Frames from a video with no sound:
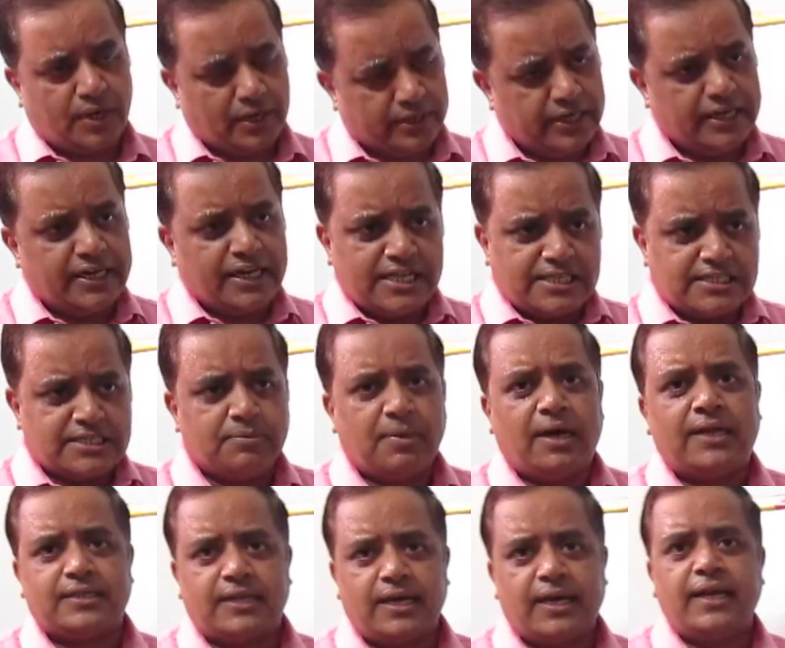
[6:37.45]
डिटेल से
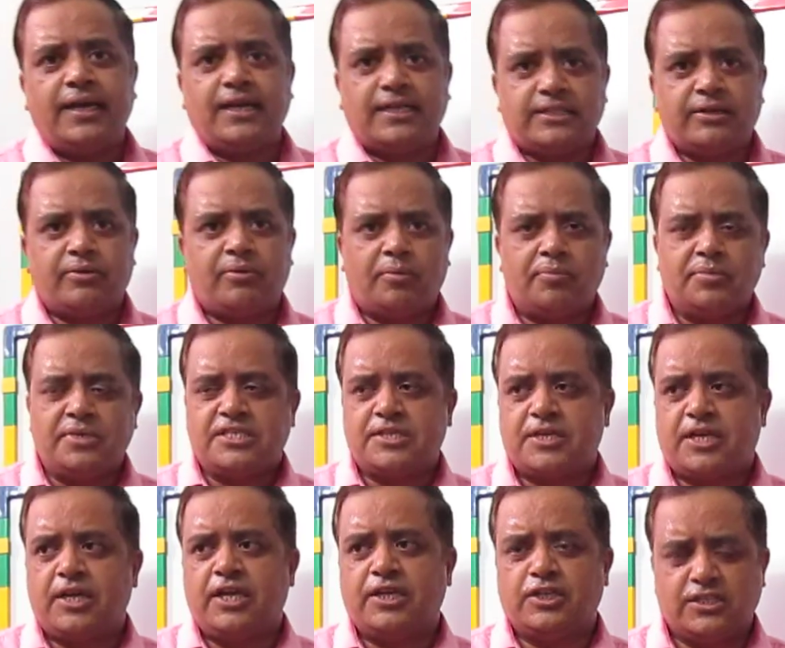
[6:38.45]
बात करेंगे जब हम
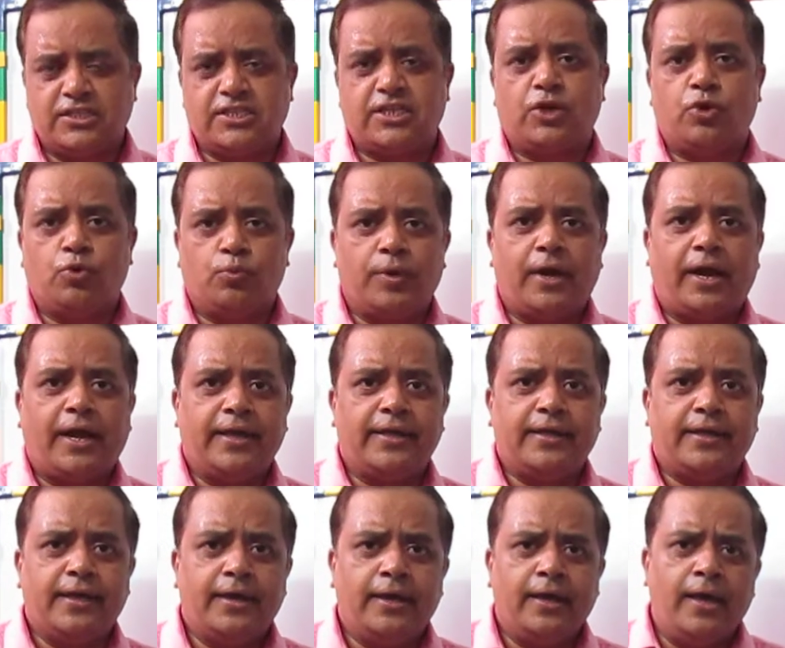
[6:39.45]
इसके इसके ऊपर
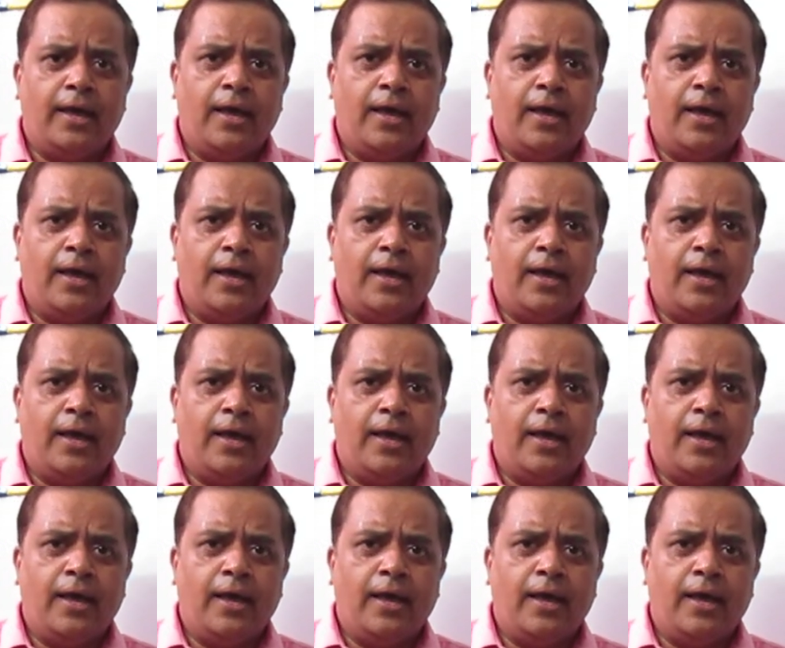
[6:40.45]
आएंगे